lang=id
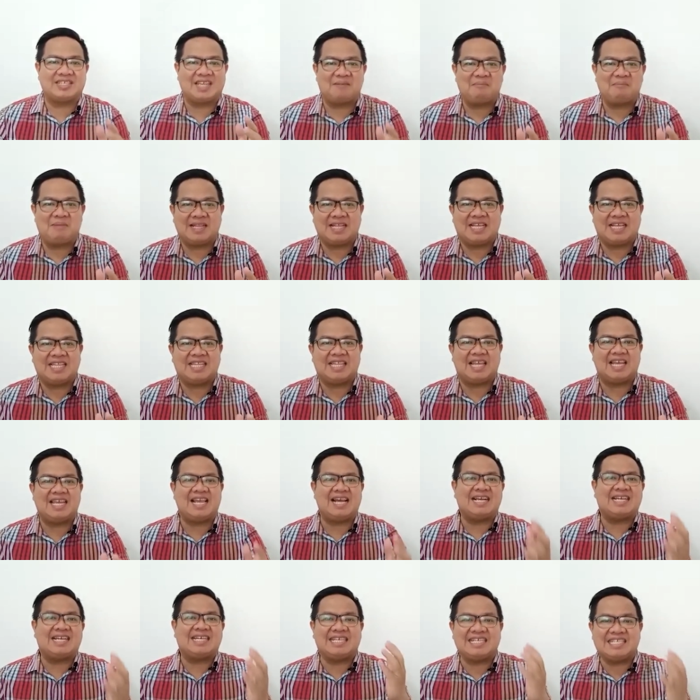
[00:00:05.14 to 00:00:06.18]
sahabat kita
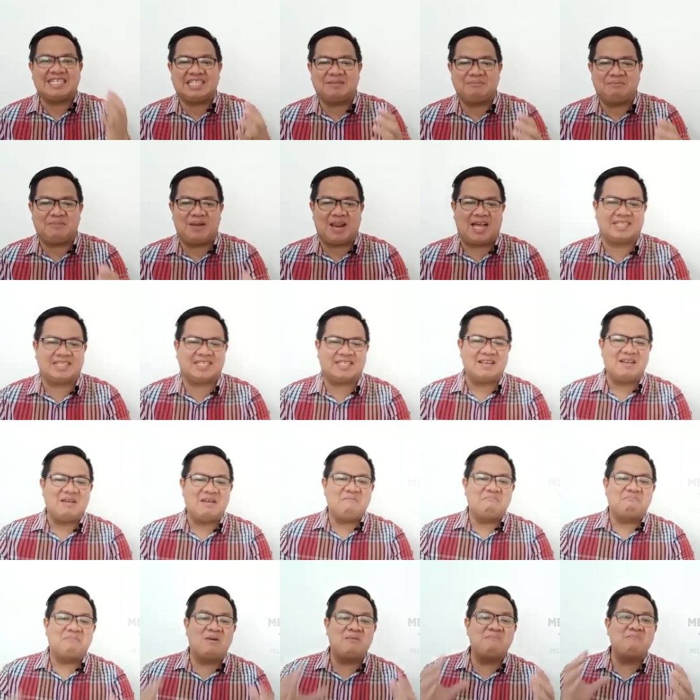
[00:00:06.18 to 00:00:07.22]
yang ke-11
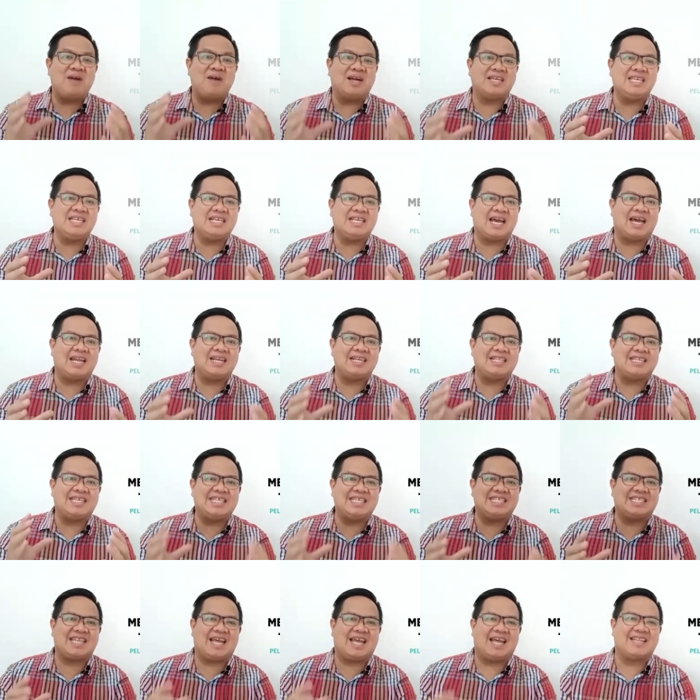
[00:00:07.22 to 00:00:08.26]
membagikan
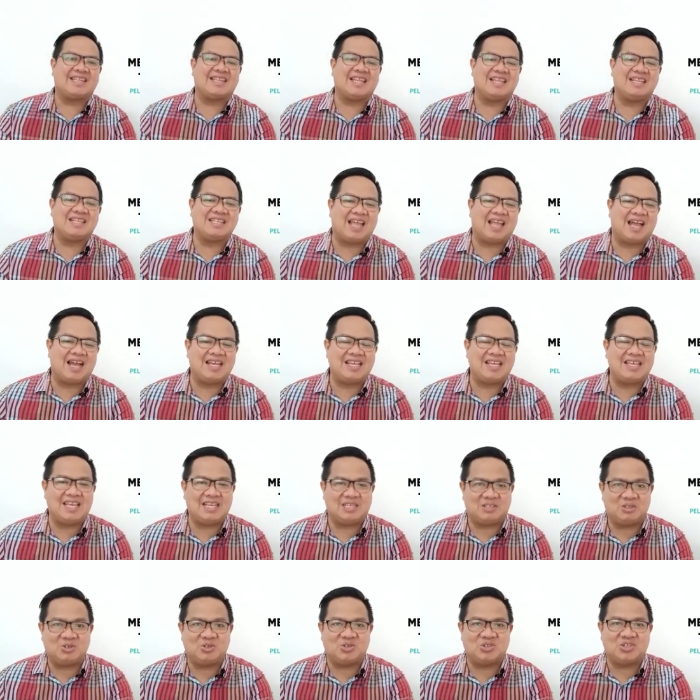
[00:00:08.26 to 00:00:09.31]
kisah tentang
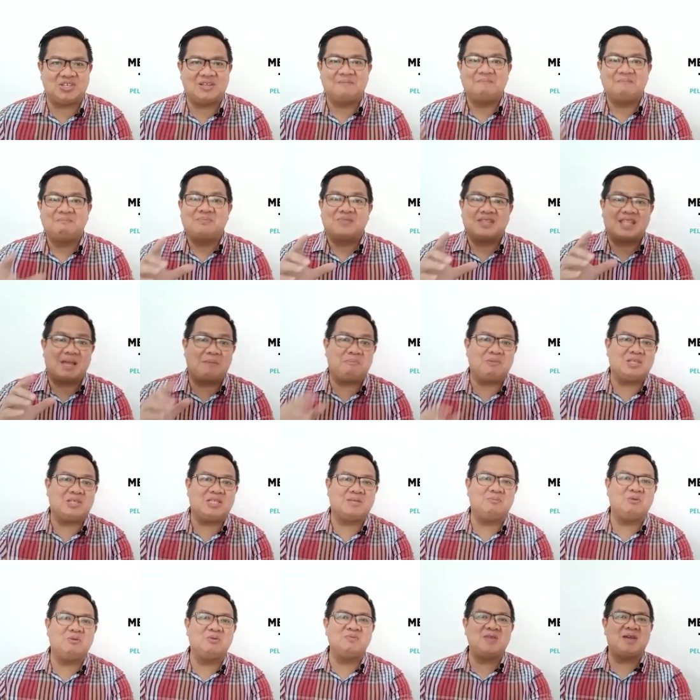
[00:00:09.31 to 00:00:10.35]
Yesus. Tapi
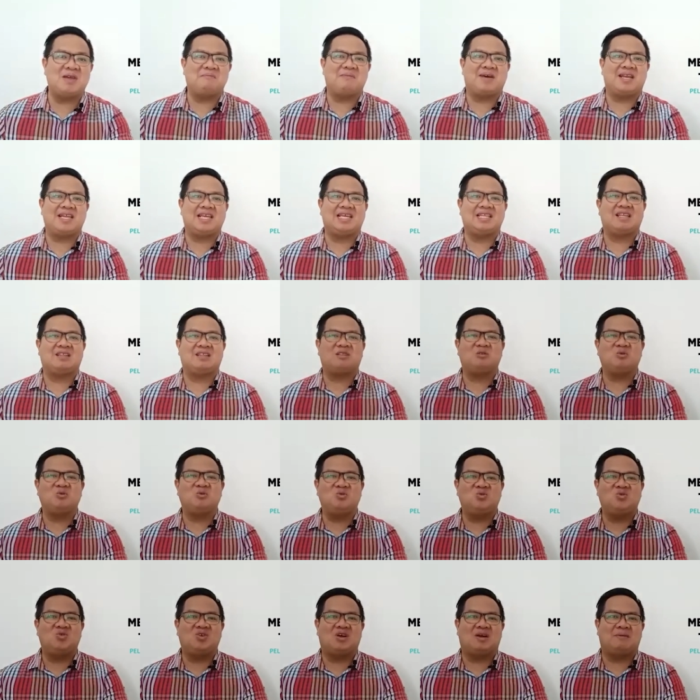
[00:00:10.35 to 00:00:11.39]
sebelumnya mari kita
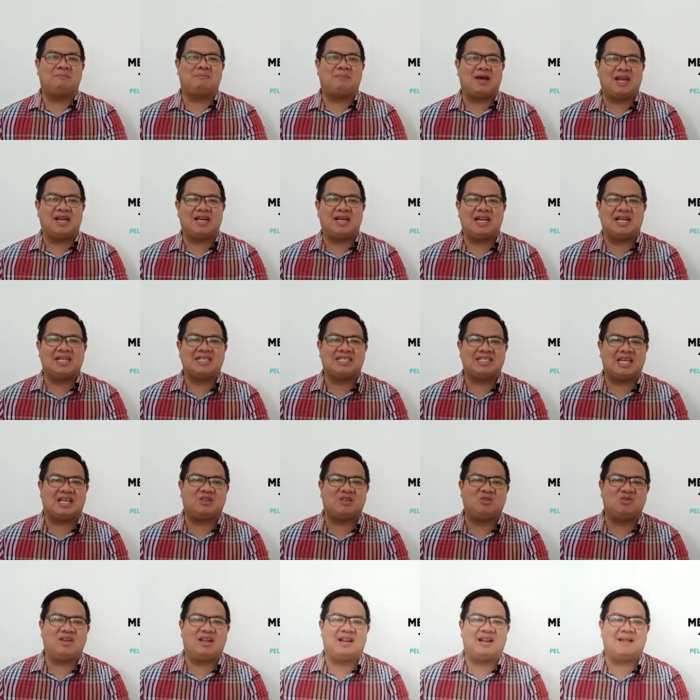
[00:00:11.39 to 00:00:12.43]
tunduk kepala dan
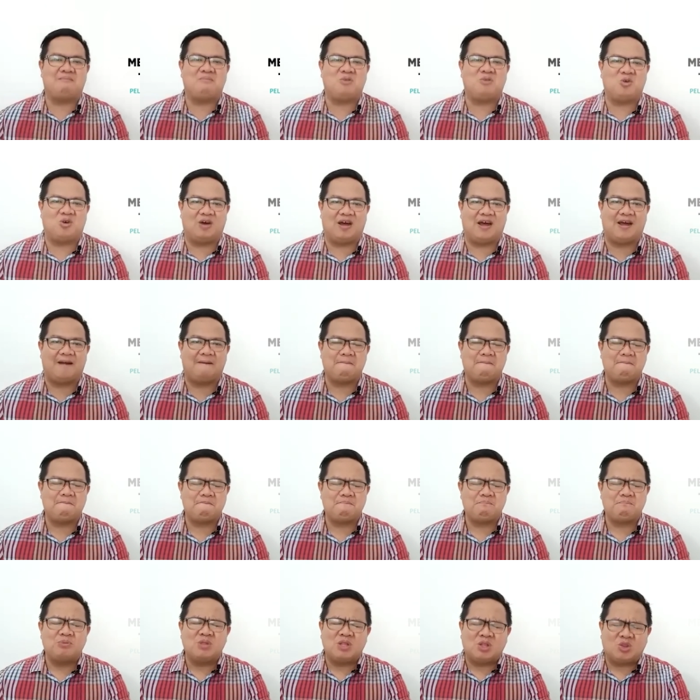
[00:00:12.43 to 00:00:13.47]
satu dalam doa.
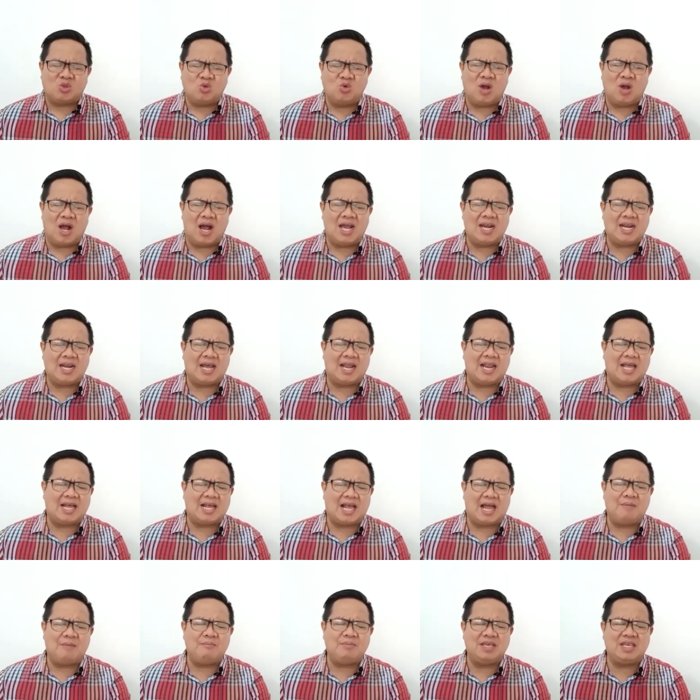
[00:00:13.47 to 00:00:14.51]
Tuhan Allah
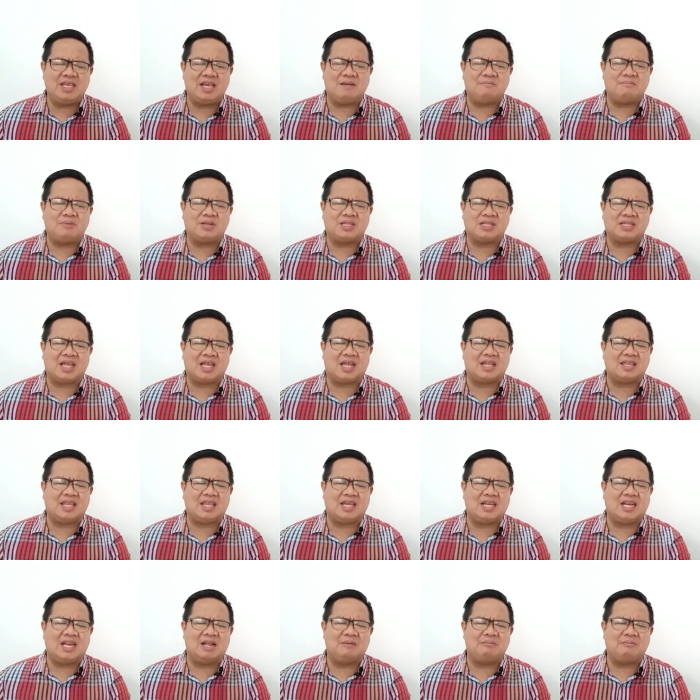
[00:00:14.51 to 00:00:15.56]
kami yang bertakhta
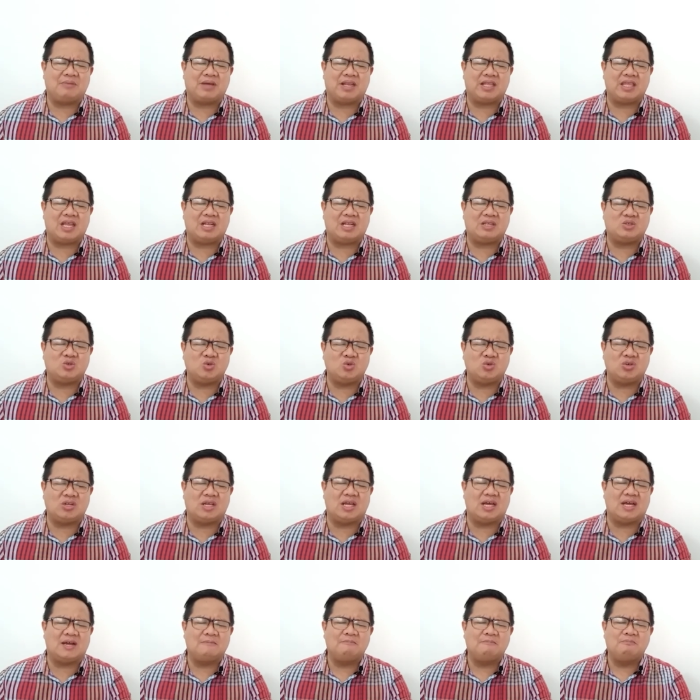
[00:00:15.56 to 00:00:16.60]
dalam kerajaan
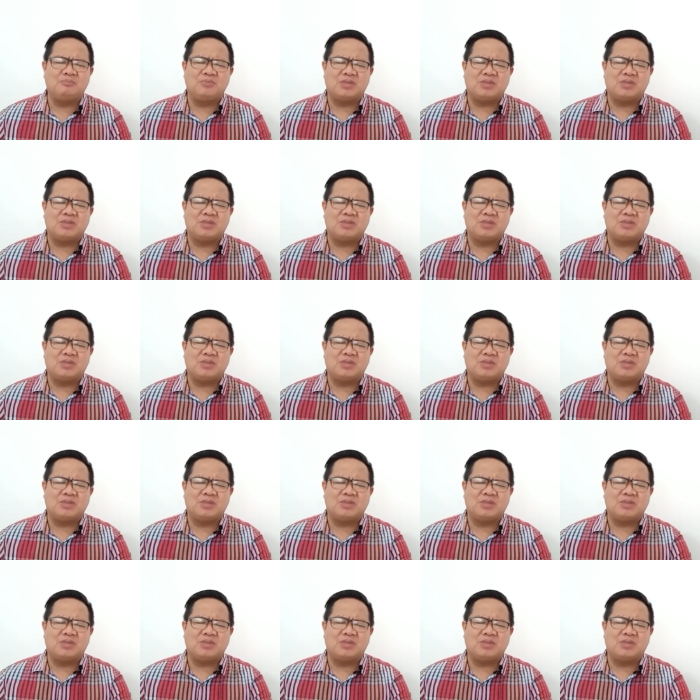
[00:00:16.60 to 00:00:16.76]
surga,